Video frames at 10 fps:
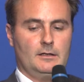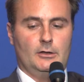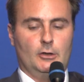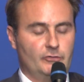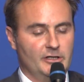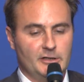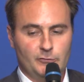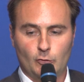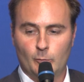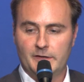euh, c'est une
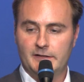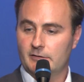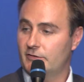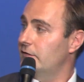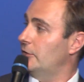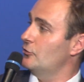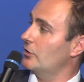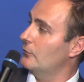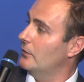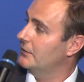question compliquée. Si j'avais su, je
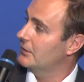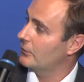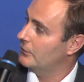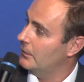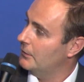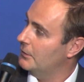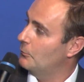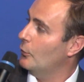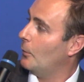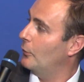serais venu avec des, des, des
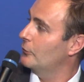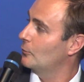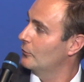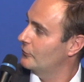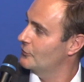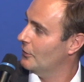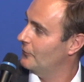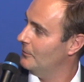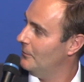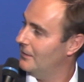PowerPoint, moi. Si non, mais
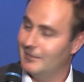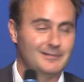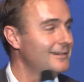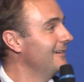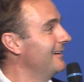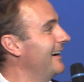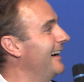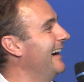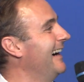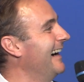surtout pas, vous rigolez, on
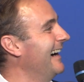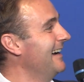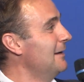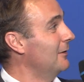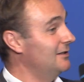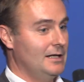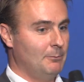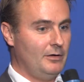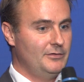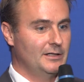n'en veut pas, oui. mais si, la
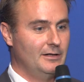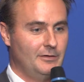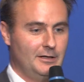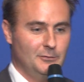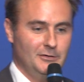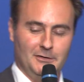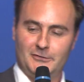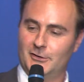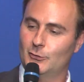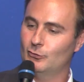preuve, il en avait. Oui, mais
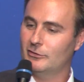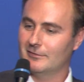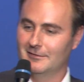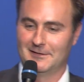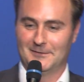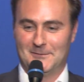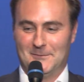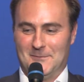monsieur a une exception au début.